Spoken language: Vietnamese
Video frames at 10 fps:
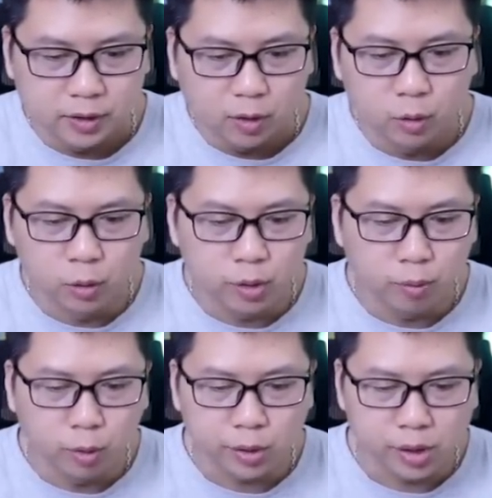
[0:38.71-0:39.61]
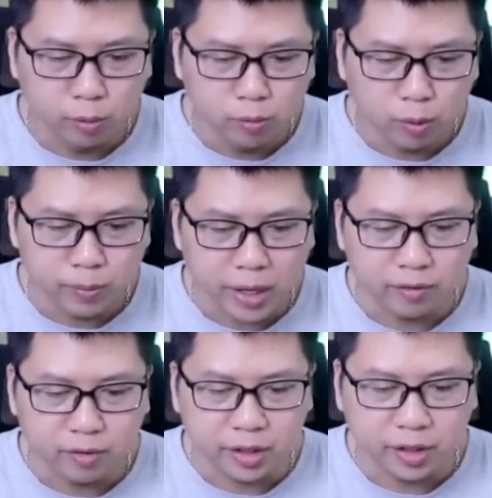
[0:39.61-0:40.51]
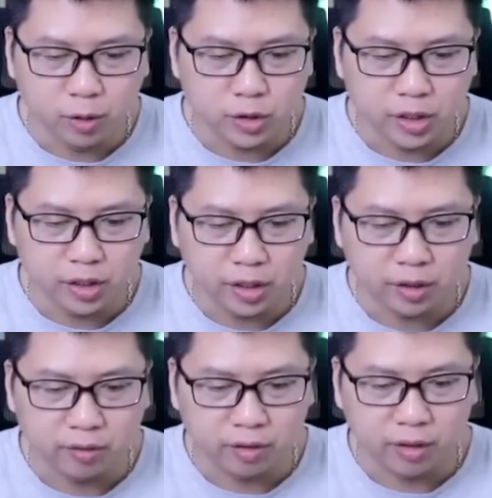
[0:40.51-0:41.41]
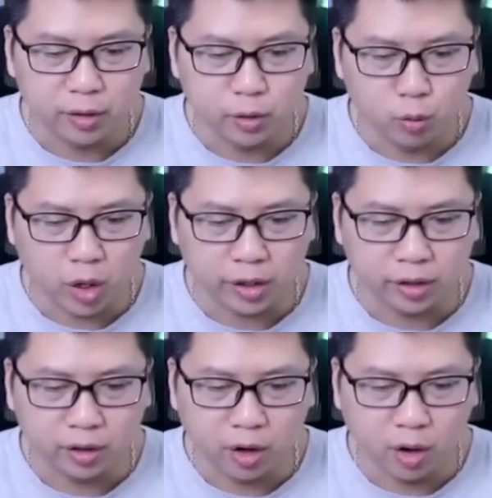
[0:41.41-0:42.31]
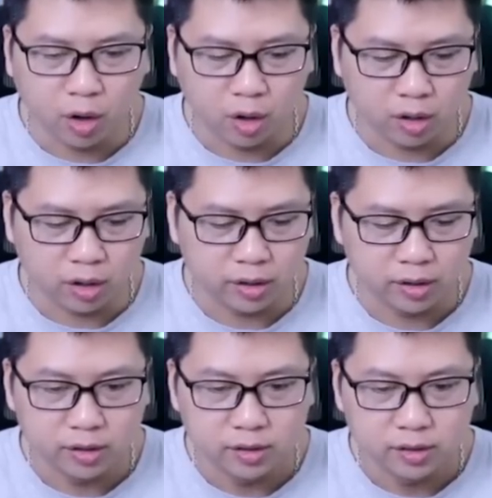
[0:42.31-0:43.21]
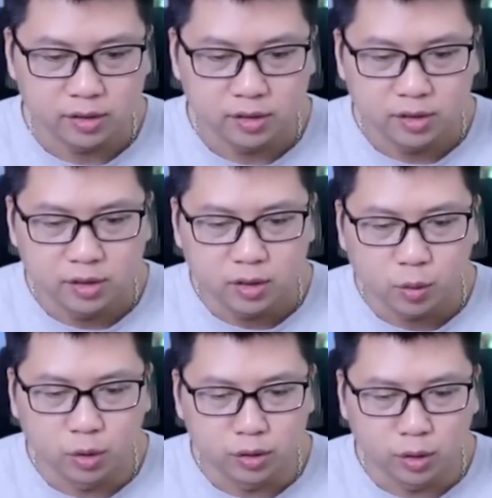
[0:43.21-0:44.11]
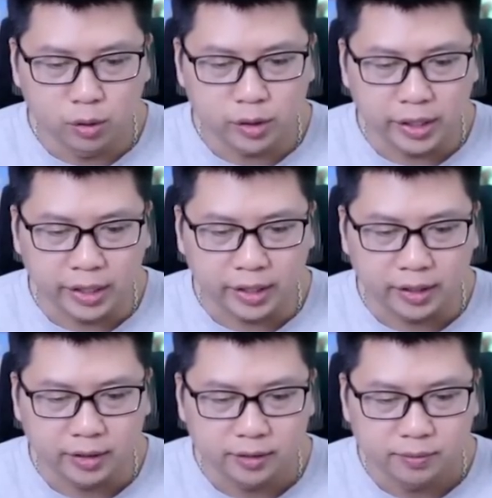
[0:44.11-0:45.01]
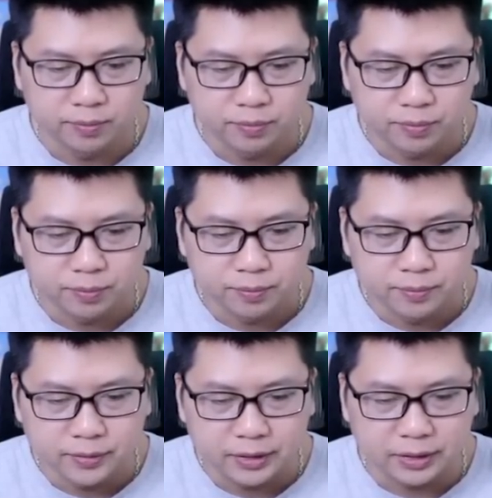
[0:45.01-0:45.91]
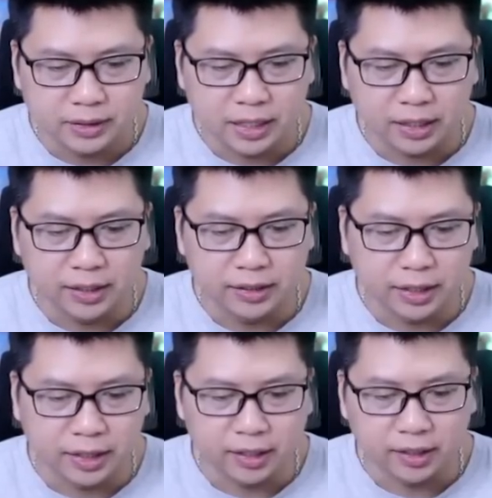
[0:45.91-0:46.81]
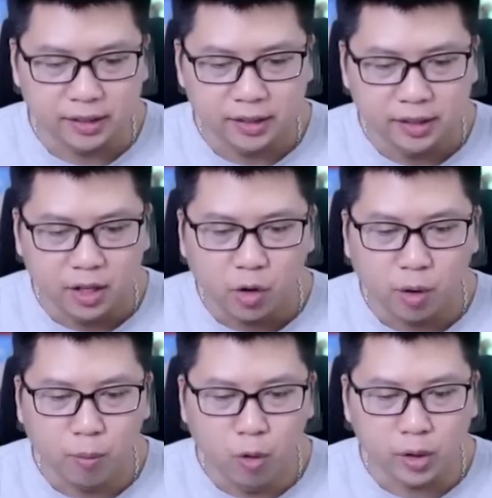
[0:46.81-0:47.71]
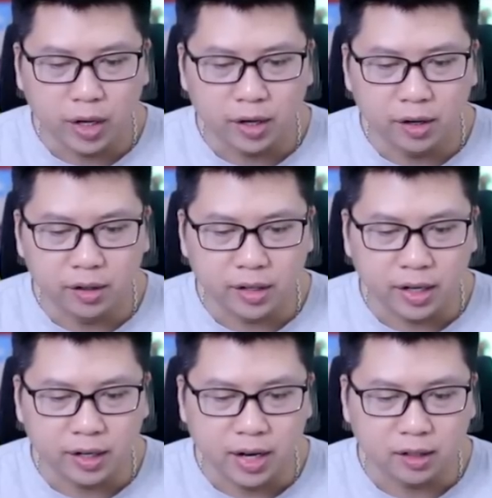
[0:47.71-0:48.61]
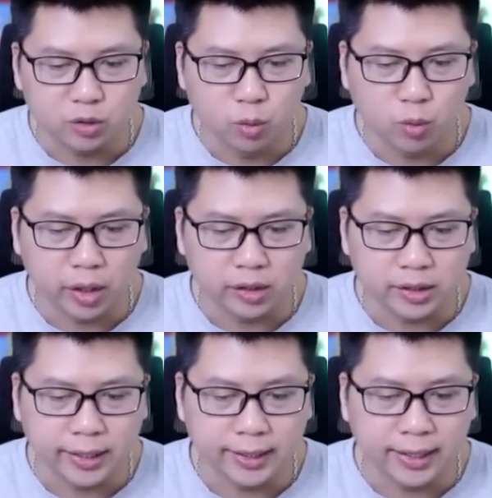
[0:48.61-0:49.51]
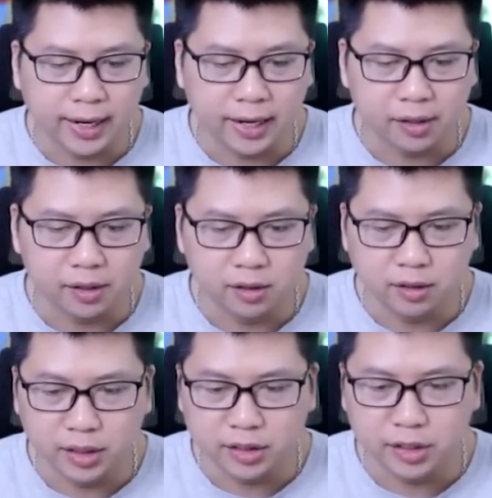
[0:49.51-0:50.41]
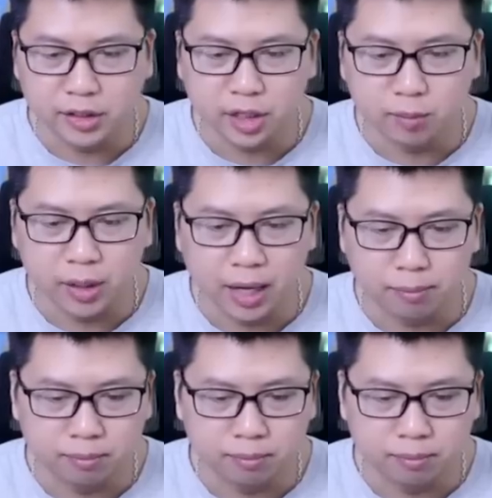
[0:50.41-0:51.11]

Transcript: Hụt được một đống bom đen và khí cầu chiến này vào đây tung hành. Rồi. Cuồng nộ này. Ngàn hình này. Combo này đợt này đang tung hoành khét lên lẹt ở nhà chính town 15.